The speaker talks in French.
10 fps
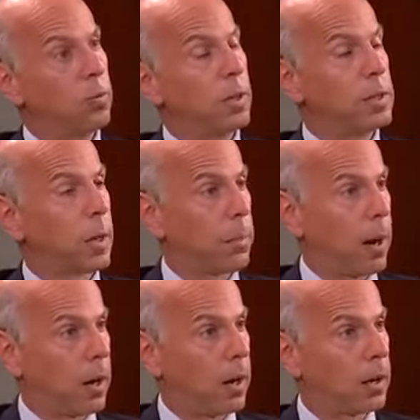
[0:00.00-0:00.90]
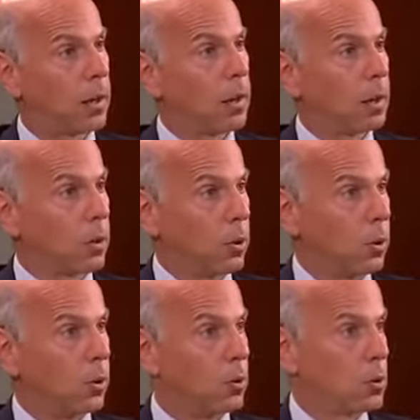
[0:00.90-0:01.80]
voulez dire par là
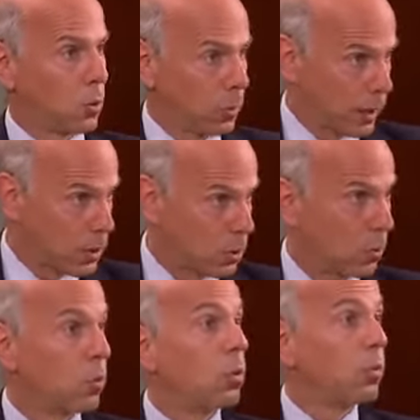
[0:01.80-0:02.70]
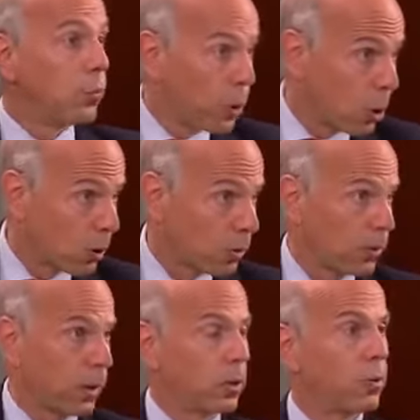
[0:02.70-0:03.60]
que son action violente
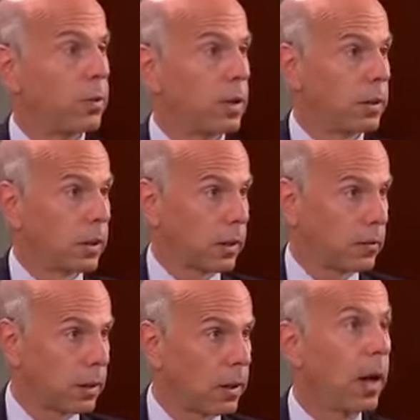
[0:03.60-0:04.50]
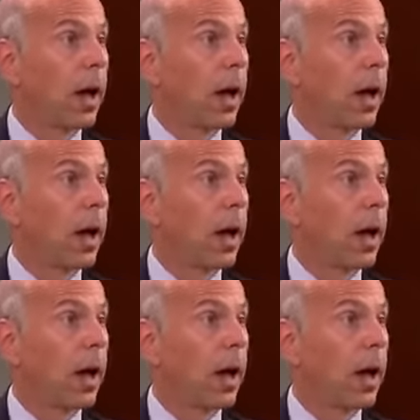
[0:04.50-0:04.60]
telle que vous la décrivez